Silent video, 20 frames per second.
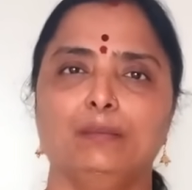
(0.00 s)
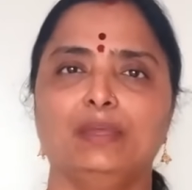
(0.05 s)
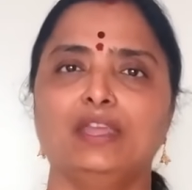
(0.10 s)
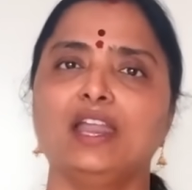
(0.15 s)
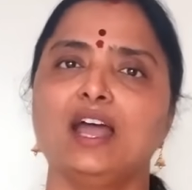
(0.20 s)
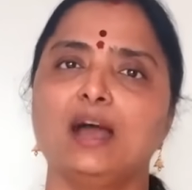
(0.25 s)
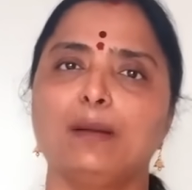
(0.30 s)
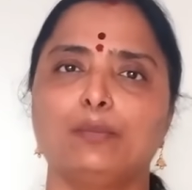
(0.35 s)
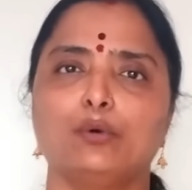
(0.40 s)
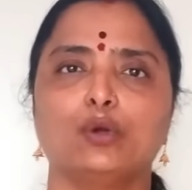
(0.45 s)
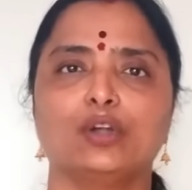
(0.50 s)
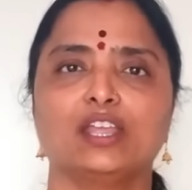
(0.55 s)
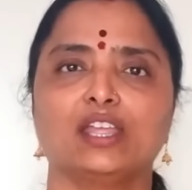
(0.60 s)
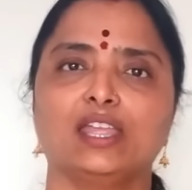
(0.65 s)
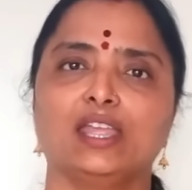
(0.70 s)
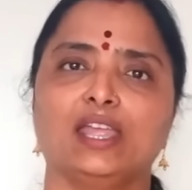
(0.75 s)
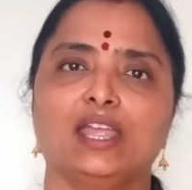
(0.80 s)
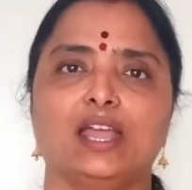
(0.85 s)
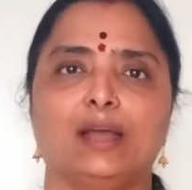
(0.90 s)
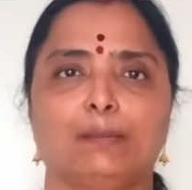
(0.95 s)
మీరు ఆ
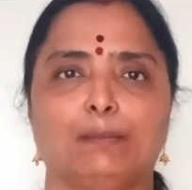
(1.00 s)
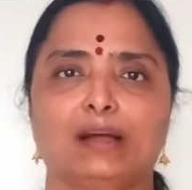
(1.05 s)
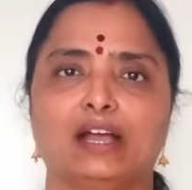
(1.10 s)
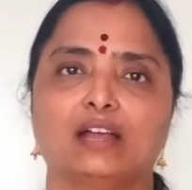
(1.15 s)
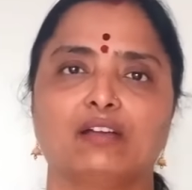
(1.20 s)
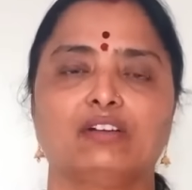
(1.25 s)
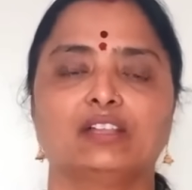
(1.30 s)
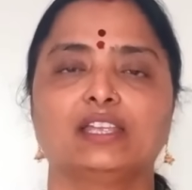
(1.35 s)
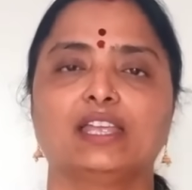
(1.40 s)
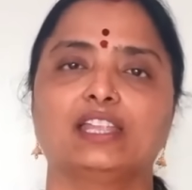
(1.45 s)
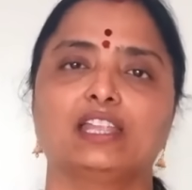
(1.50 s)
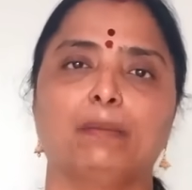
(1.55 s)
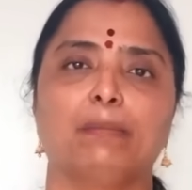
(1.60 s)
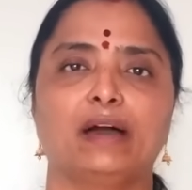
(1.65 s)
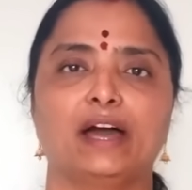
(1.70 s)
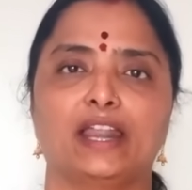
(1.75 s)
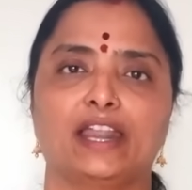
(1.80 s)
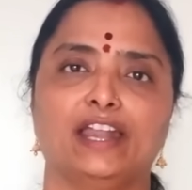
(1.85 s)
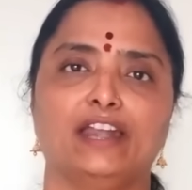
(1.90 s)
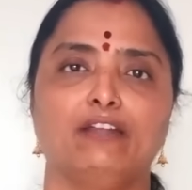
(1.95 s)
పూటకి భగవద్గీత
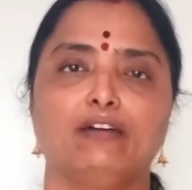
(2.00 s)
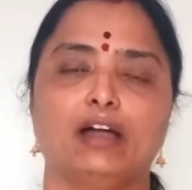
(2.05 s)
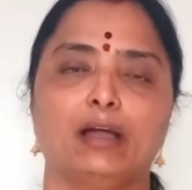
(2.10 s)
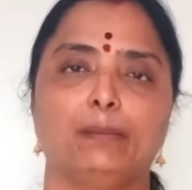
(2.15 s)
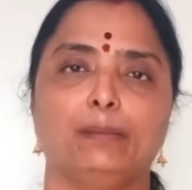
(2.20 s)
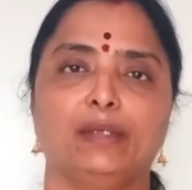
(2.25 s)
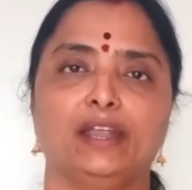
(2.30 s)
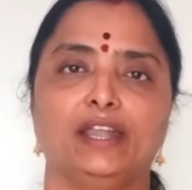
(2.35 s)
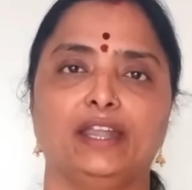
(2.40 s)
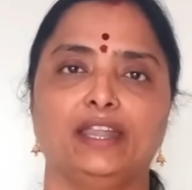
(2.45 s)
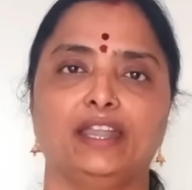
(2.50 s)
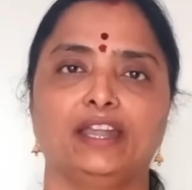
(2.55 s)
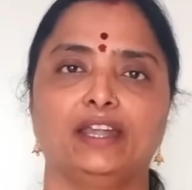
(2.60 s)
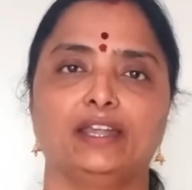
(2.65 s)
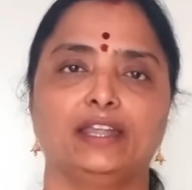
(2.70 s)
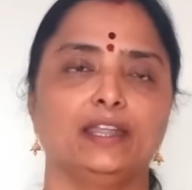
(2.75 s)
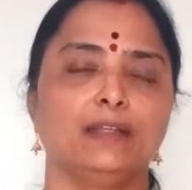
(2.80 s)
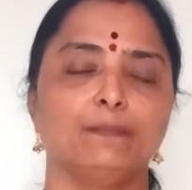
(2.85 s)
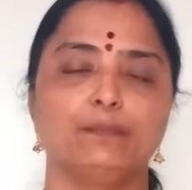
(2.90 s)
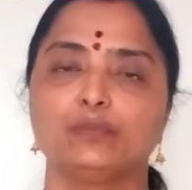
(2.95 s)
పారాయణం ఆపేయండి
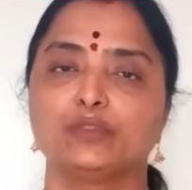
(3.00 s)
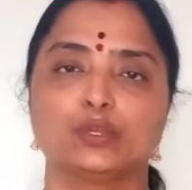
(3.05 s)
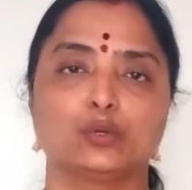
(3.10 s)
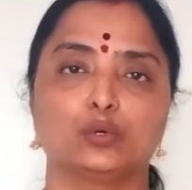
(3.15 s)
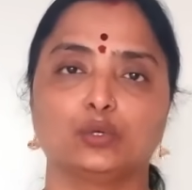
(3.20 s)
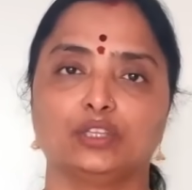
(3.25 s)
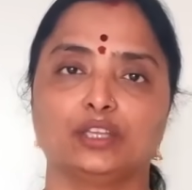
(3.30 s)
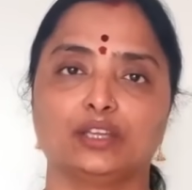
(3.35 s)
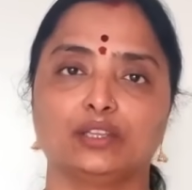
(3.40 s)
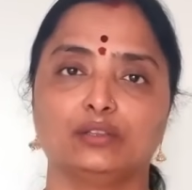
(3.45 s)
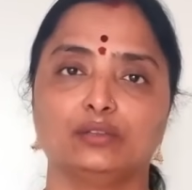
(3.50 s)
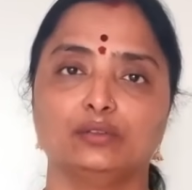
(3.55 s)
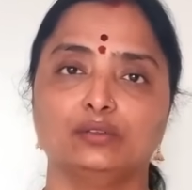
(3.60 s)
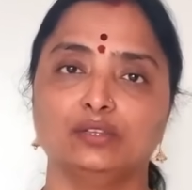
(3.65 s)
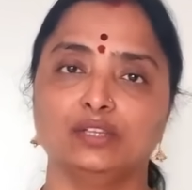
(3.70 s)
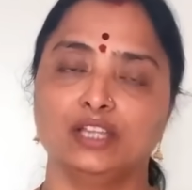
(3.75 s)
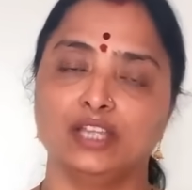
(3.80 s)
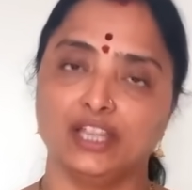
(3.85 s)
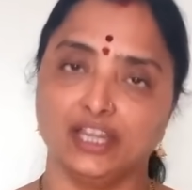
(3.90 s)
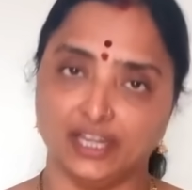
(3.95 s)
అంటే కుదరదు
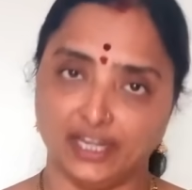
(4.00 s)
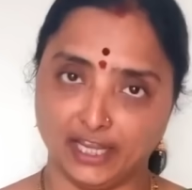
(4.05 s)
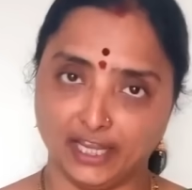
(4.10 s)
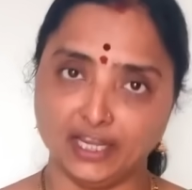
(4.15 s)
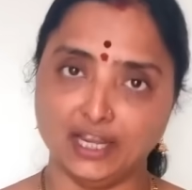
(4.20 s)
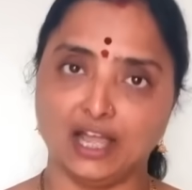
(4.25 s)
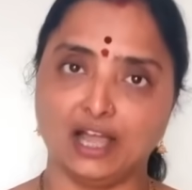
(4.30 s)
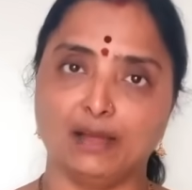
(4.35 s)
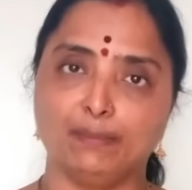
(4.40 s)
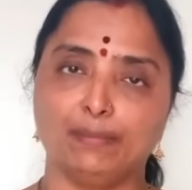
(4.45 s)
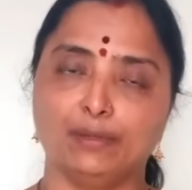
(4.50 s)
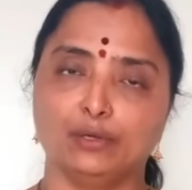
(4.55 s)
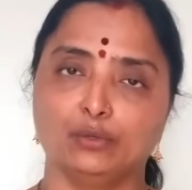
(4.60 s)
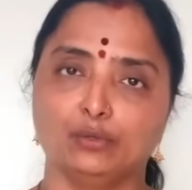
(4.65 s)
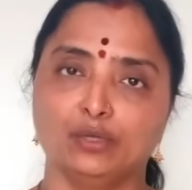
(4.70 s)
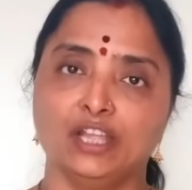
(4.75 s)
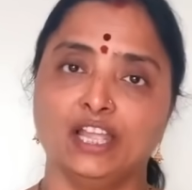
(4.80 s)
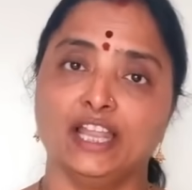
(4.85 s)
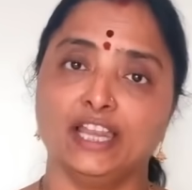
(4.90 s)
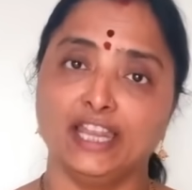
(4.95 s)
నేను ఆపను
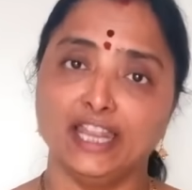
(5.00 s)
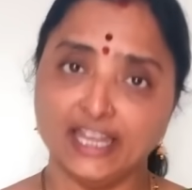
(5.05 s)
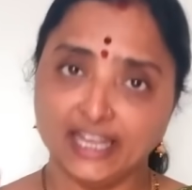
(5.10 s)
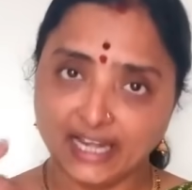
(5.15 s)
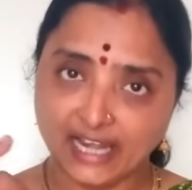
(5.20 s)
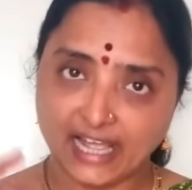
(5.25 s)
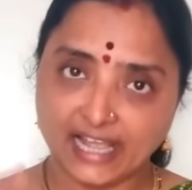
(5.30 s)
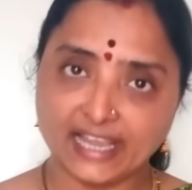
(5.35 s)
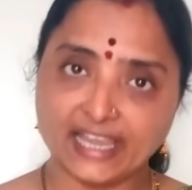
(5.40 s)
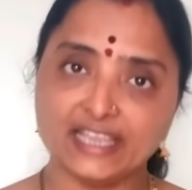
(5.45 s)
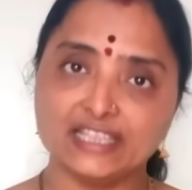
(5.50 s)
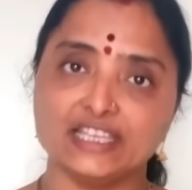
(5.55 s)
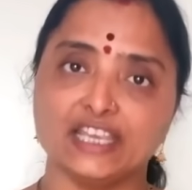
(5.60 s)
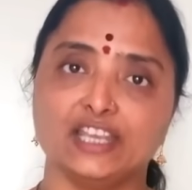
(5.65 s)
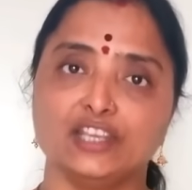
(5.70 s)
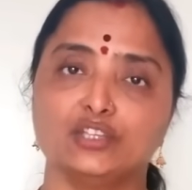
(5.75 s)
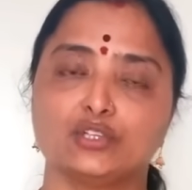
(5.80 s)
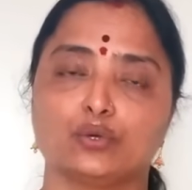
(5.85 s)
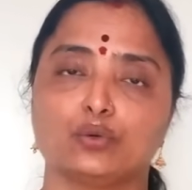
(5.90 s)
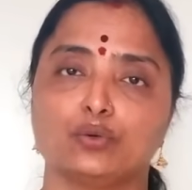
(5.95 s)
నేను ఇలాగే
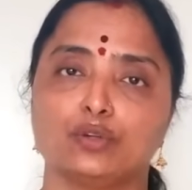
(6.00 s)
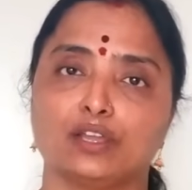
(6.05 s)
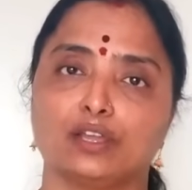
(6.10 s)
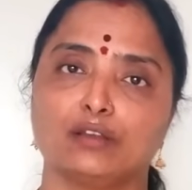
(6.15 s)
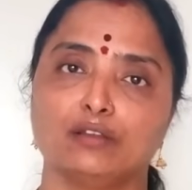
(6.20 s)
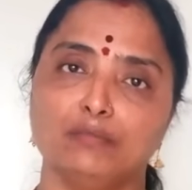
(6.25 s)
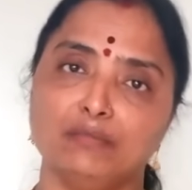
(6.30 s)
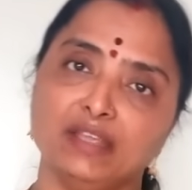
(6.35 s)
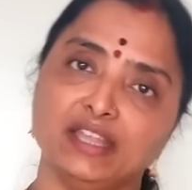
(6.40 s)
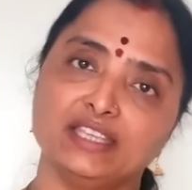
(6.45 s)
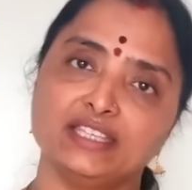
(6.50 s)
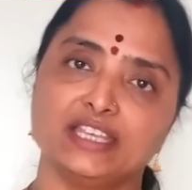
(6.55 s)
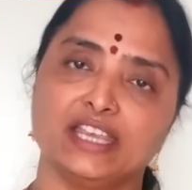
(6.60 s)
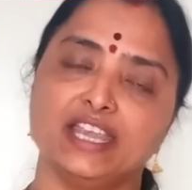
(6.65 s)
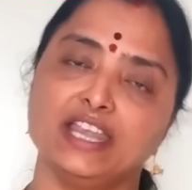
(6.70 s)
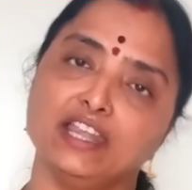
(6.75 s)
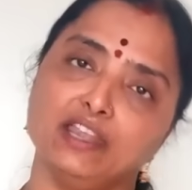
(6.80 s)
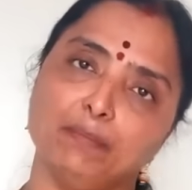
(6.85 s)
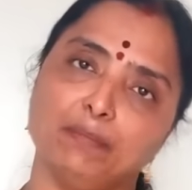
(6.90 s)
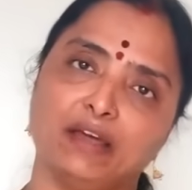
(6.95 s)
చేయించుకుంటాను మీరు
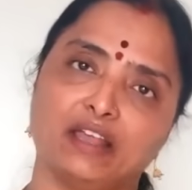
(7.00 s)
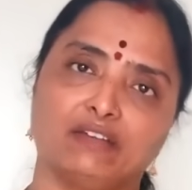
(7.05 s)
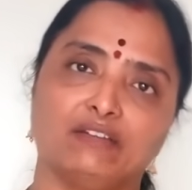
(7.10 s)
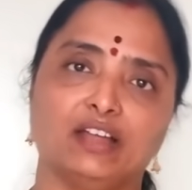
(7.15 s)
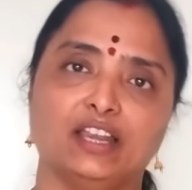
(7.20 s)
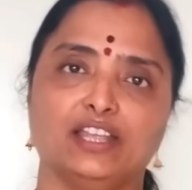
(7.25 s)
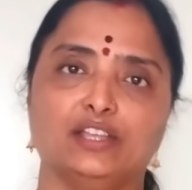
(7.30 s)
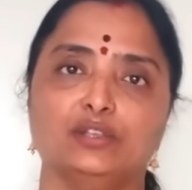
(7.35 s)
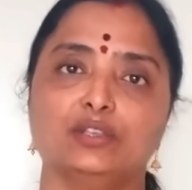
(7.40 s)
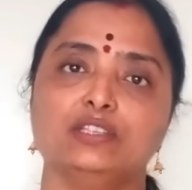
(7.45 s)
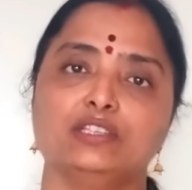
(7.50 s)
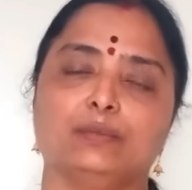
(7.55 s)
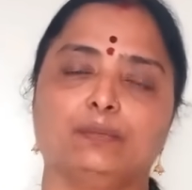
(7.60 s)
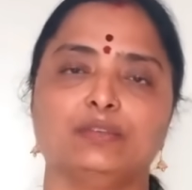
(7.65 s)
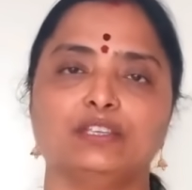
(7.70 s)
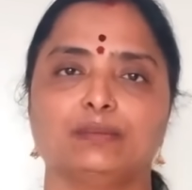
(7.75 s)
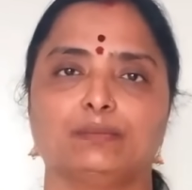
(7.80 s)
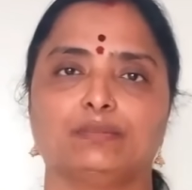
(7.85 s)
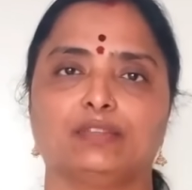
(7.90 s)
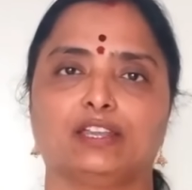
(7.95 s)
చేయండి పర్వాలేదు అని
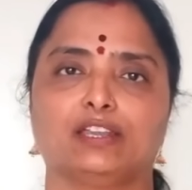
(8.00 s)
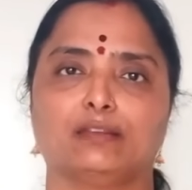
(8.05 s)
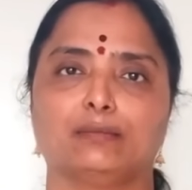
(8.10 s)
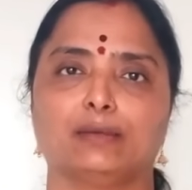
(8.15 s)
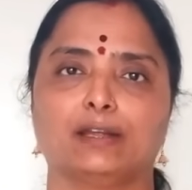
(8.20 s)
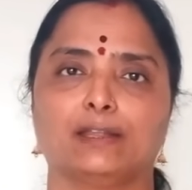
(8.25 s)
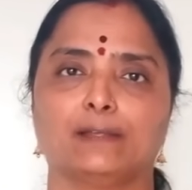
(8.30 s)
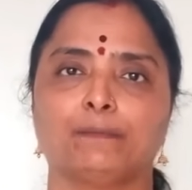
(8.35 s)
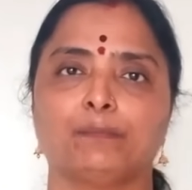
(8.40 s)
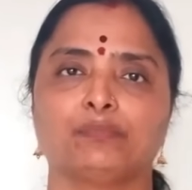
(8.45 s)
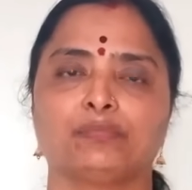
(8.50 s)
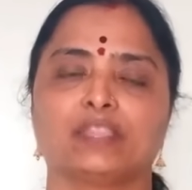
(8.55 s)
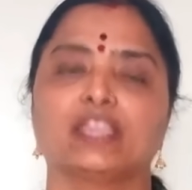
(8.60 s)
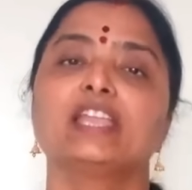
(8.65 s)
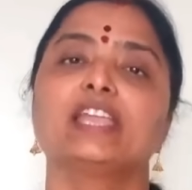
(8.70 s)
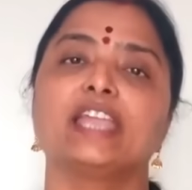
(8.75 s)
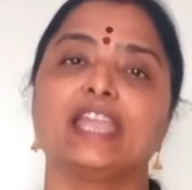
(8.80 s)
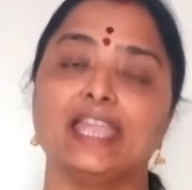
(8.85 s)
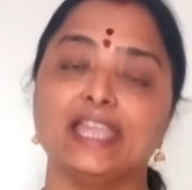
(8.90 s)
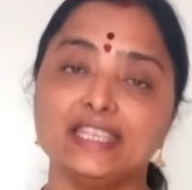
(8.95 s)
చెప్పి చెప్తారన్నమాట
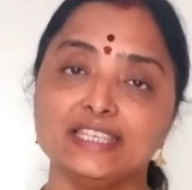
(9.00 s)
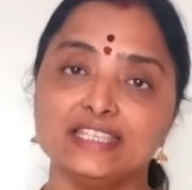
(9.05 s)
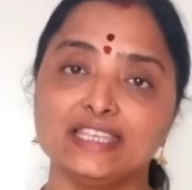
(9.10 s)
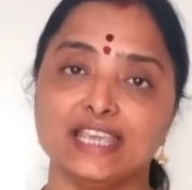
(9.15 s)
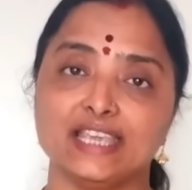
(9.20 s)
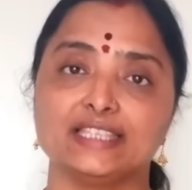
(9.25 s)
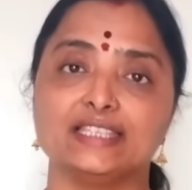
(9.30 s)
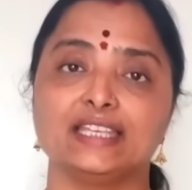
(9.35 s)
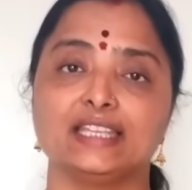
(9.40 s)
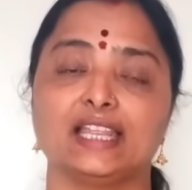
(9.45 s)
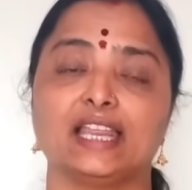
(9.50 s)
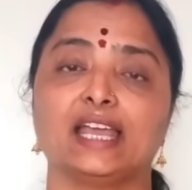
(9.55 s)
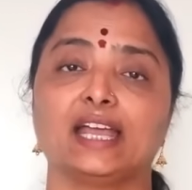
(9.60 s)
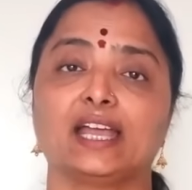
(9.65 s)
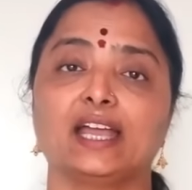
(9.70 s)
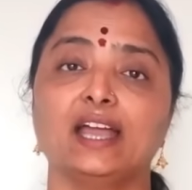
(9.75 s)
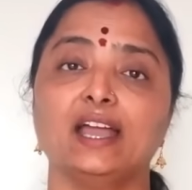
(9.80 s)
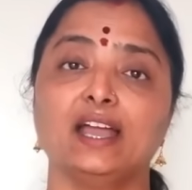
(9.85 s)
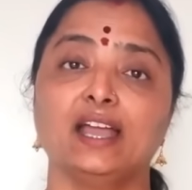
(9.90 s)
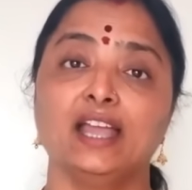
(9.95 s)
ఇంకేం చేసేది
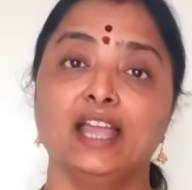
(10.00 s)
లేక